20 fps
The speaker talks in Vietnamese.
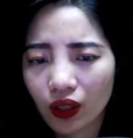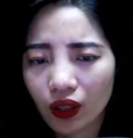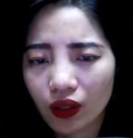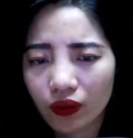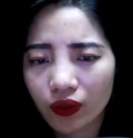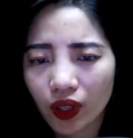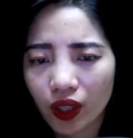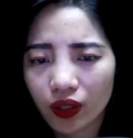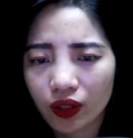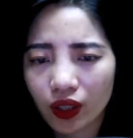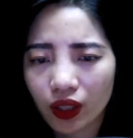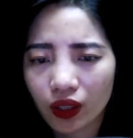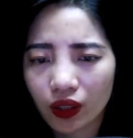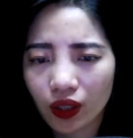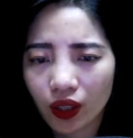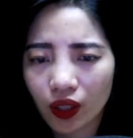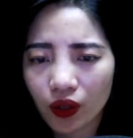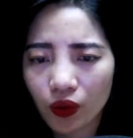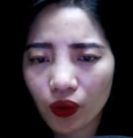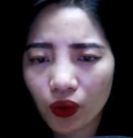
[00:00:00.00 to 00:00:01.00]
Vừa nhìn
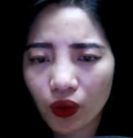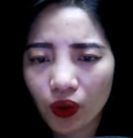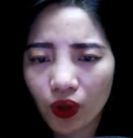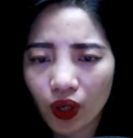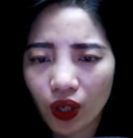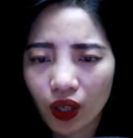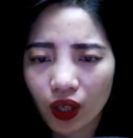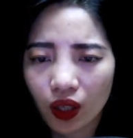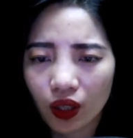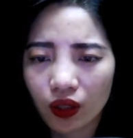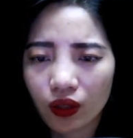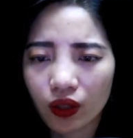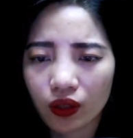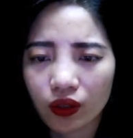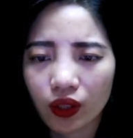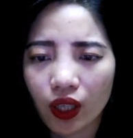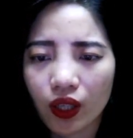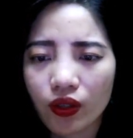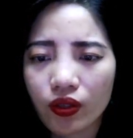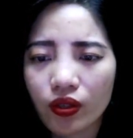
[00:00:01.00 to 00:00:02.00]
thấy cô, lửa
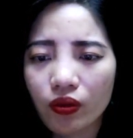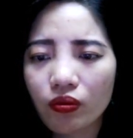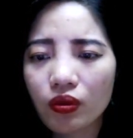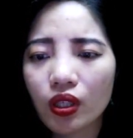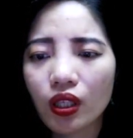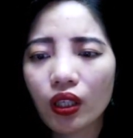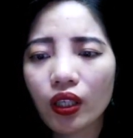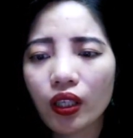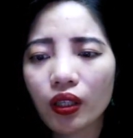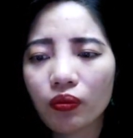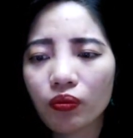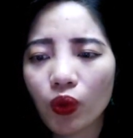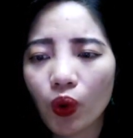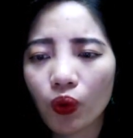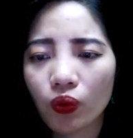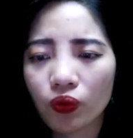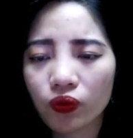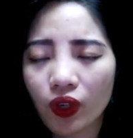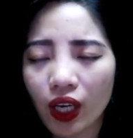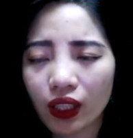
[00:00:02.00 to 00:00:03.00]
tình trong người liền
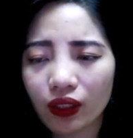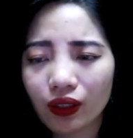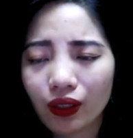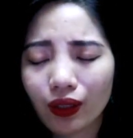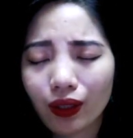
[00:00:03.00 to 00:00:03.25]
bùng phát.